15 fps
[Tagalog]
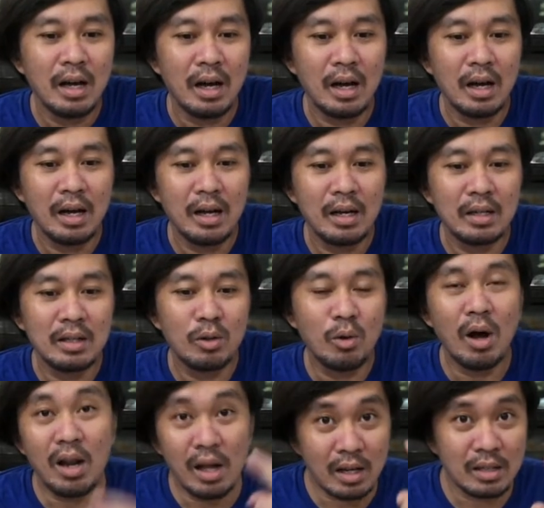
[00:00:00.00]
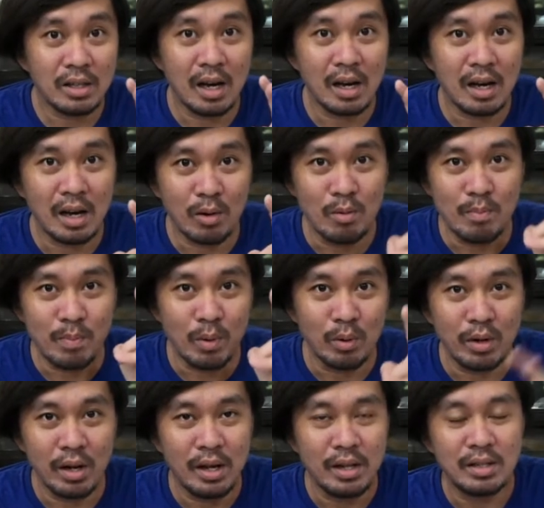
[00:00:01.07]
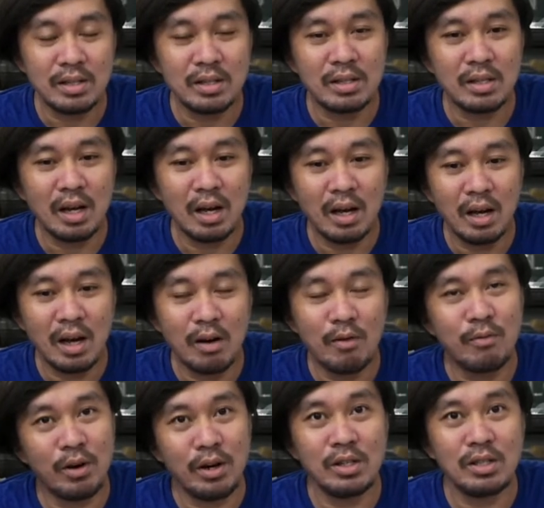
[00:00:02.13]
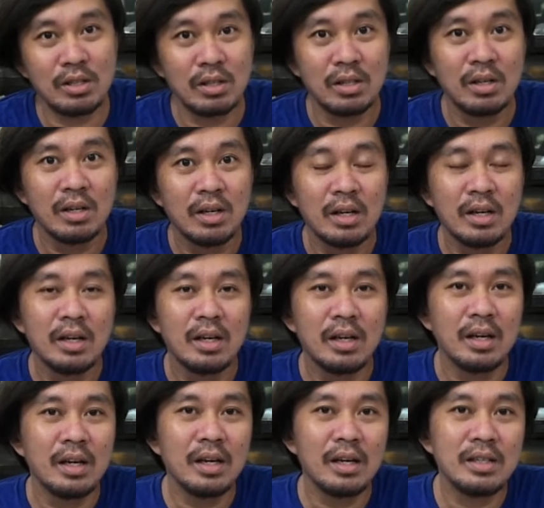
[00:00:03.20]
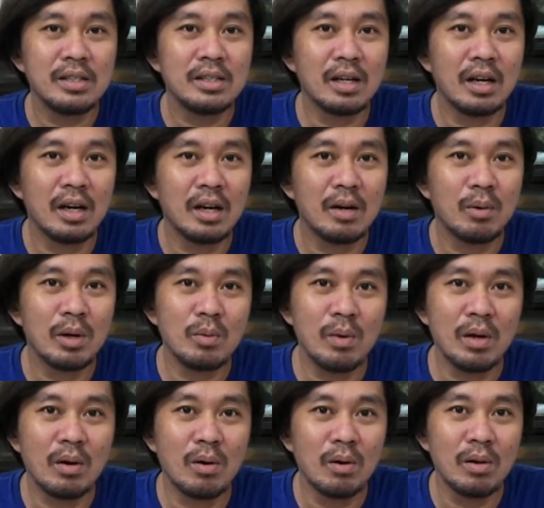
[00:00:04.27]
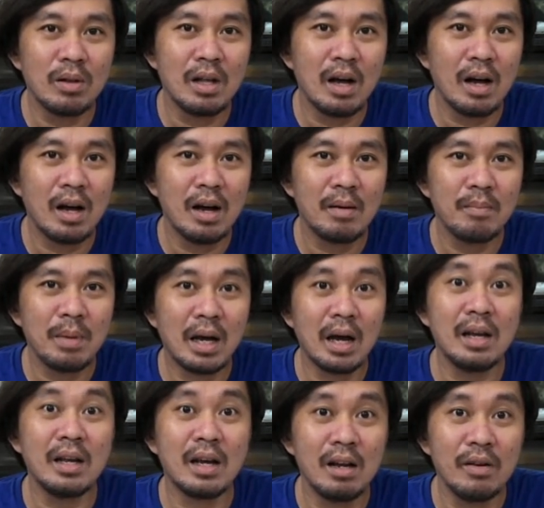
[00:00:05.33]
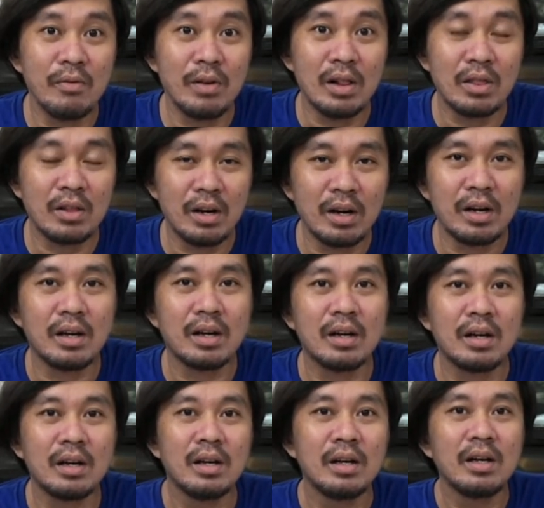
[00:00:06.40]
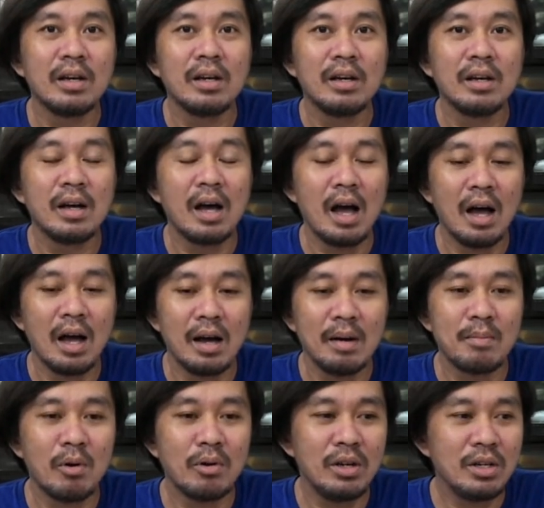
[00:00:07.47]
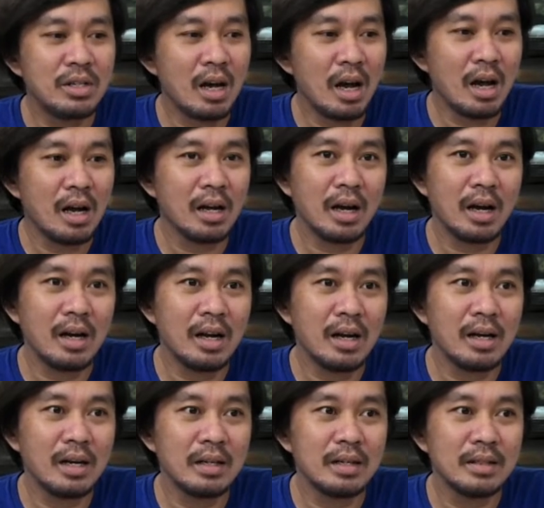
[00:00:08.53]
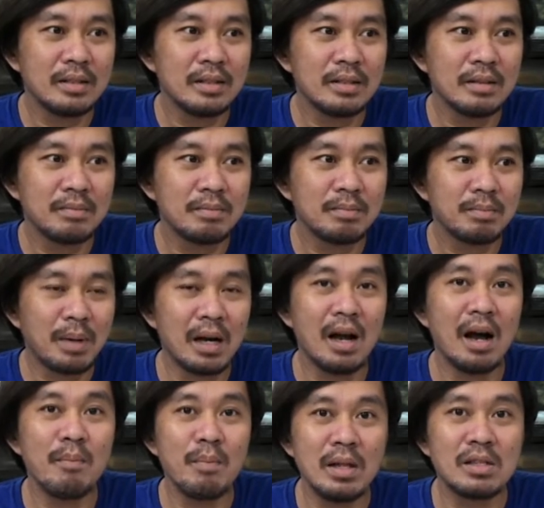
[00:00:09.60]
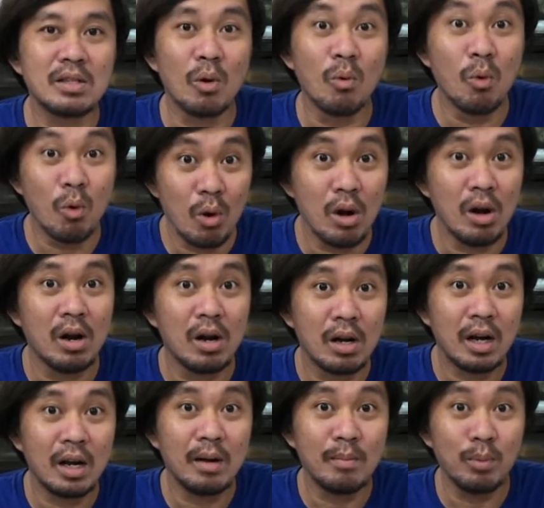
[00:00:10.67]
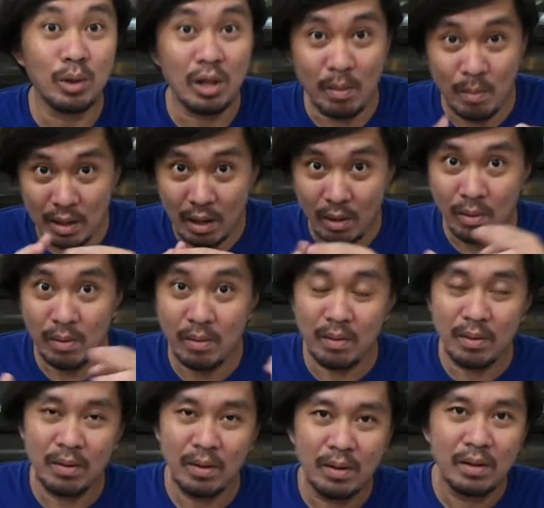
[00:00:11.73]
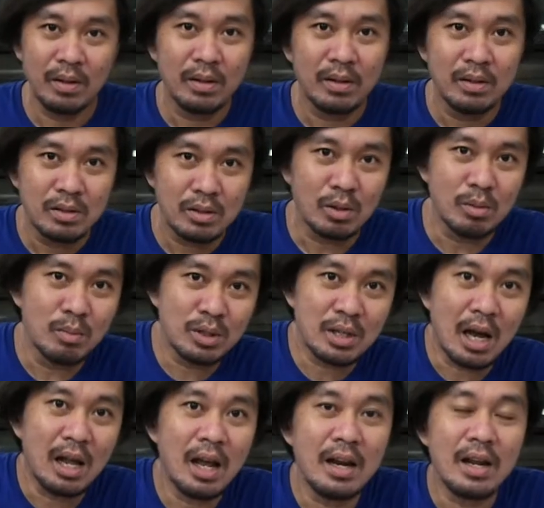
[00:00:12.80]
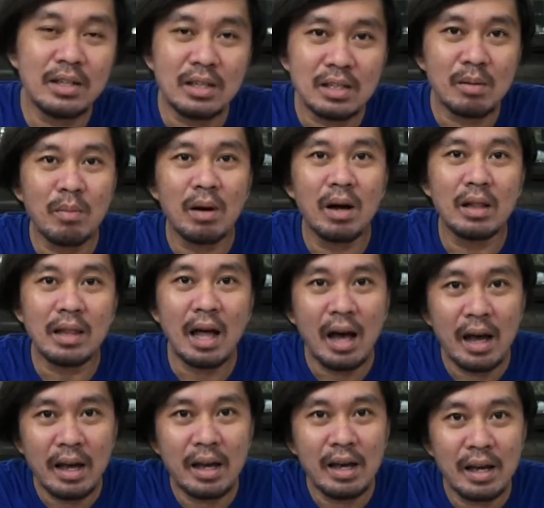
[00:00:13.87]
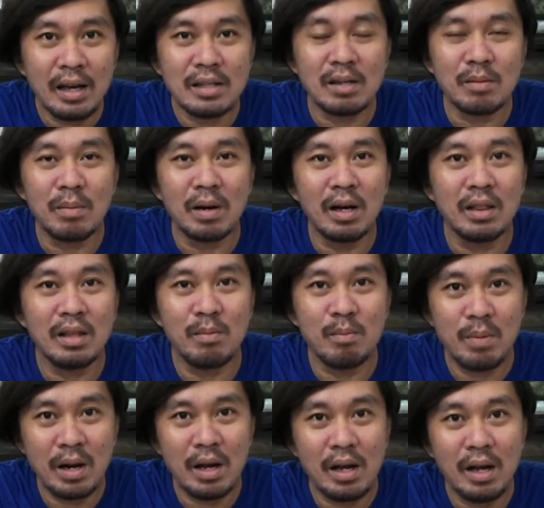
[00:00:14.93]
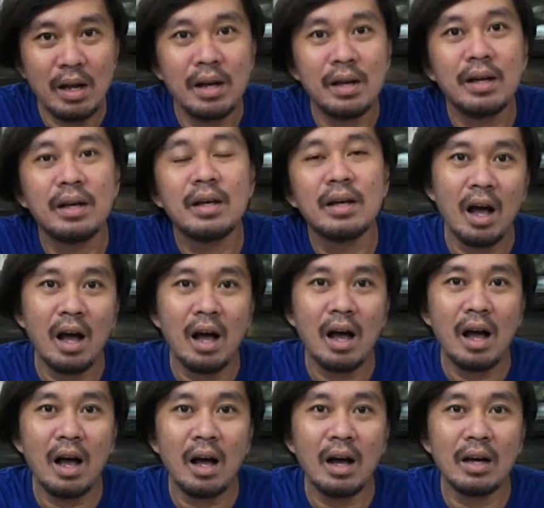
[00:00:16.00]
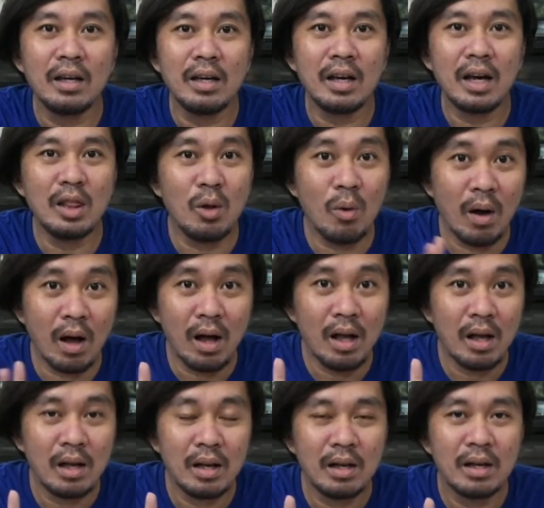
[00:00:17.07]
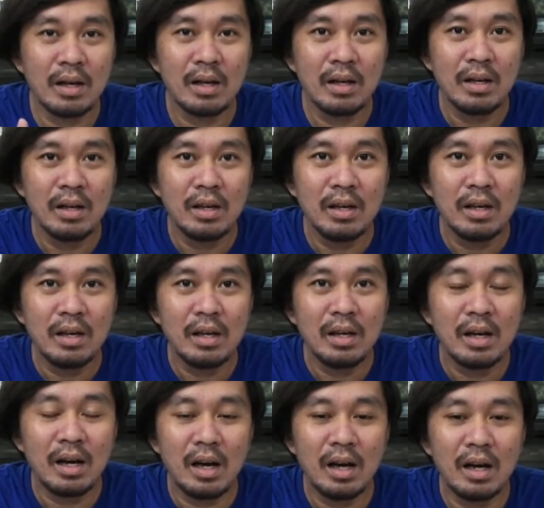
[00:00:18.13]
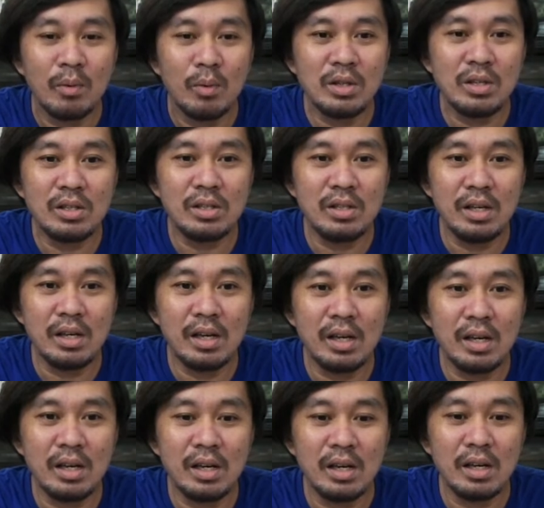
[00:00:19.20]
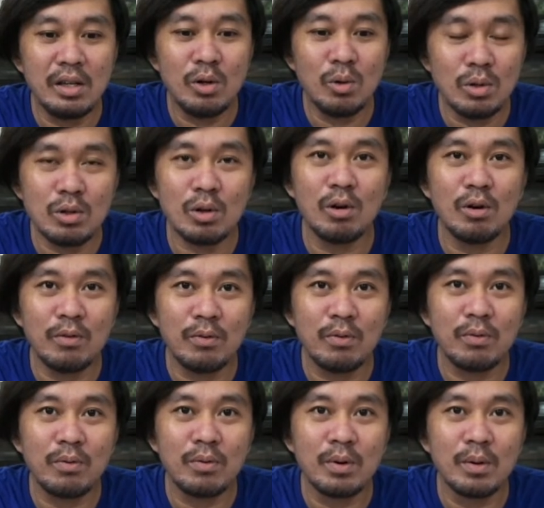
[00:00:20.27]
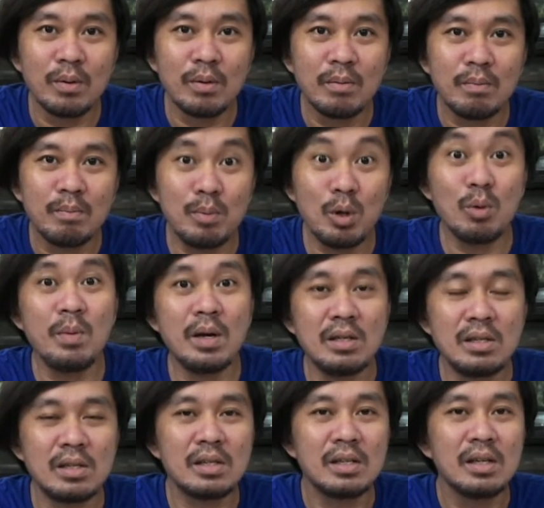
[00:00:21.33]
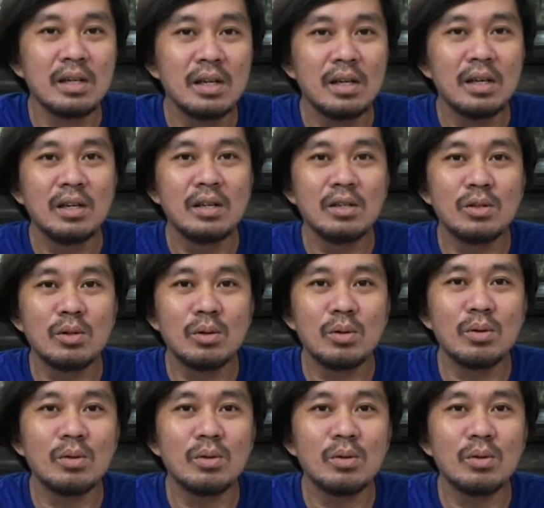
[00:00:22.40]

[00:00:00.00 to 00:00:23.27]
Uh, duha lang siya ka components. Uh, ang first is uh, what we call the mechanical filter uh, mao siya ang kanang paggamit sa wool kanang putik bitaw so musala na siya mga tae sa mga debris ang ikaduha uh, which is the use of pumice so